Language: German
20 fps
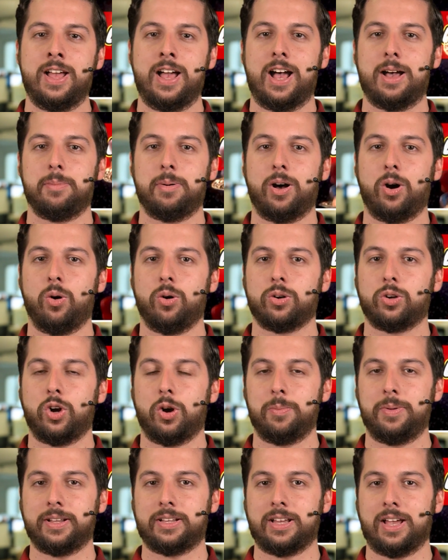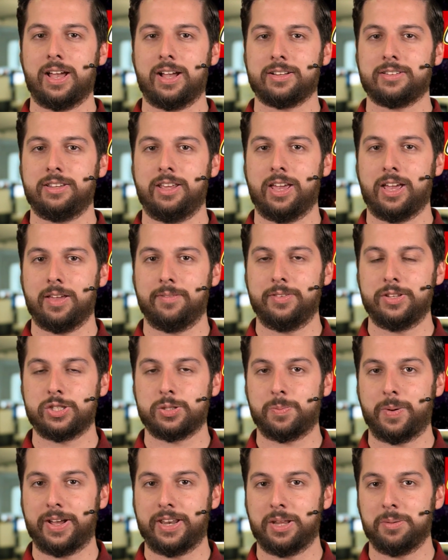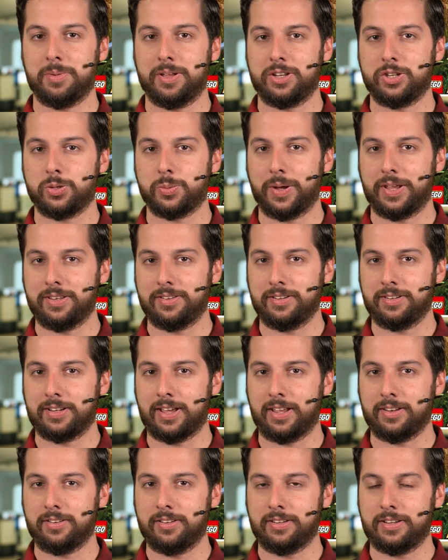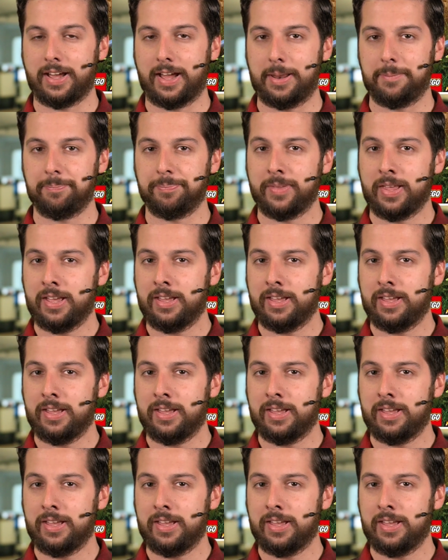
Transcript: aber auch Comic-Charaktere wie Spider-Man 2099.